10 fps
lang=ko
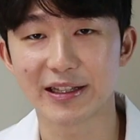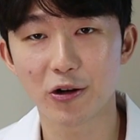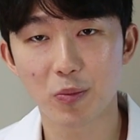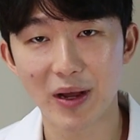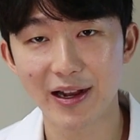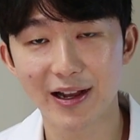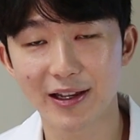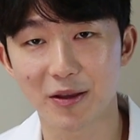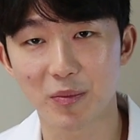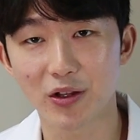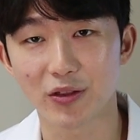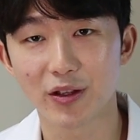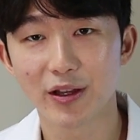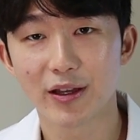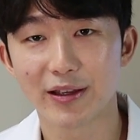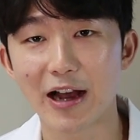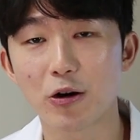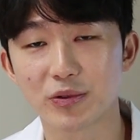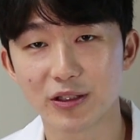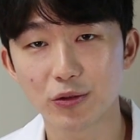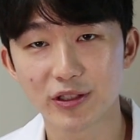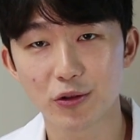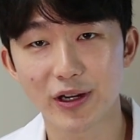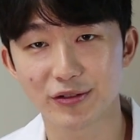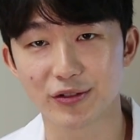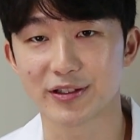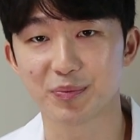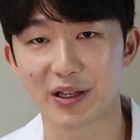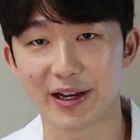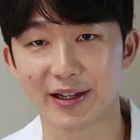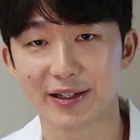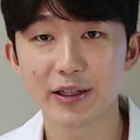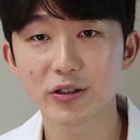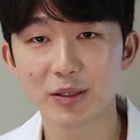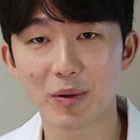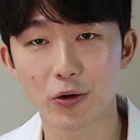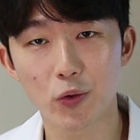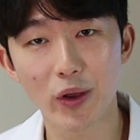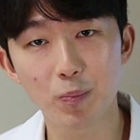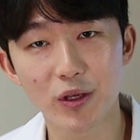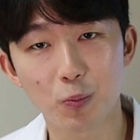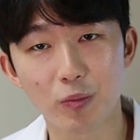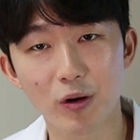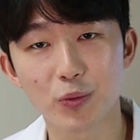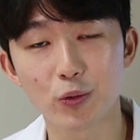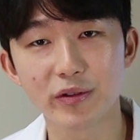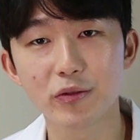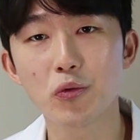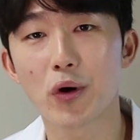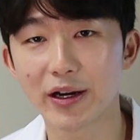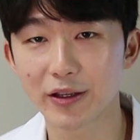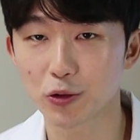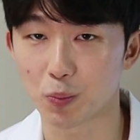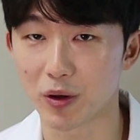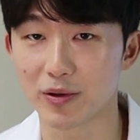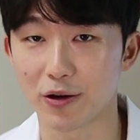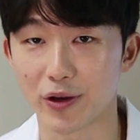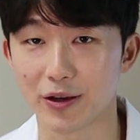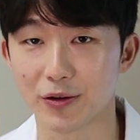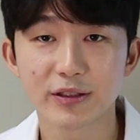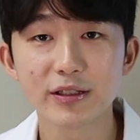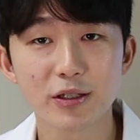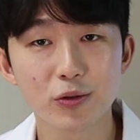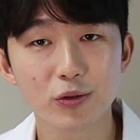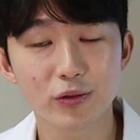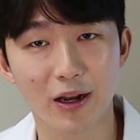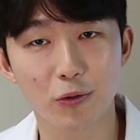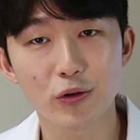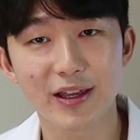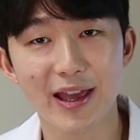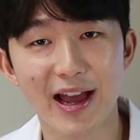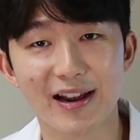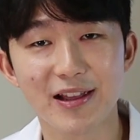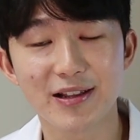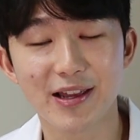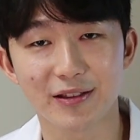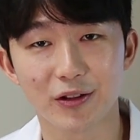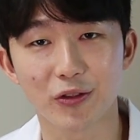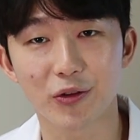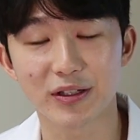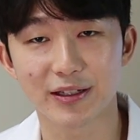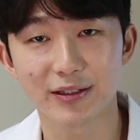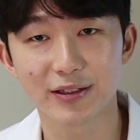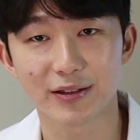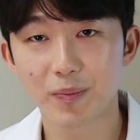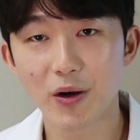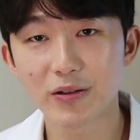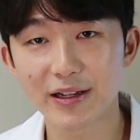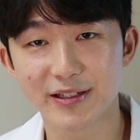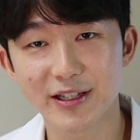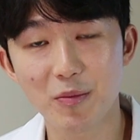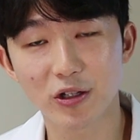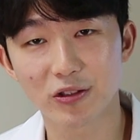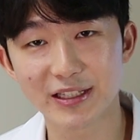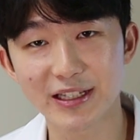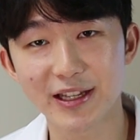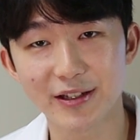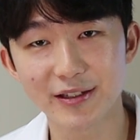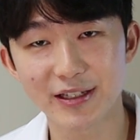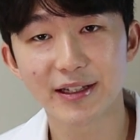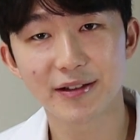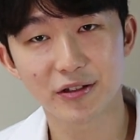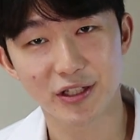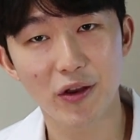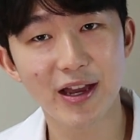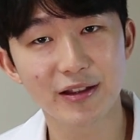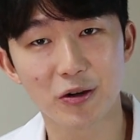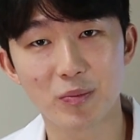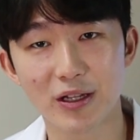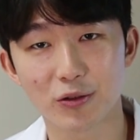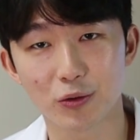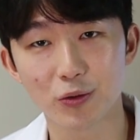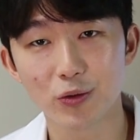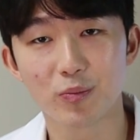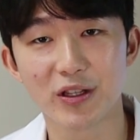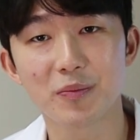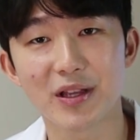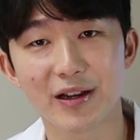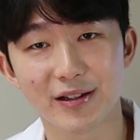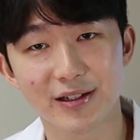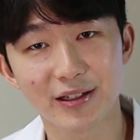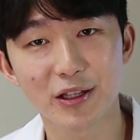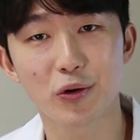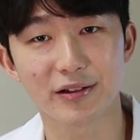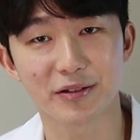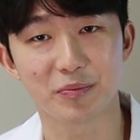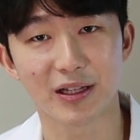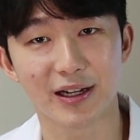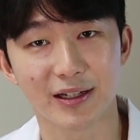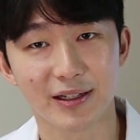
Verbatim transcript: 제대로 파악하게 되면 약 없이도 치료를 할 수 있습니다. 이것이 바로 회피요법 또는 환경요법이라고 해요. 실제로 닭고기에 알레르기가 있던 어떤 환자는 평생 즐겨 먹던 치킨을 식단에서 제외하는 것만으로도 비염약을 끊기도 하였습니다.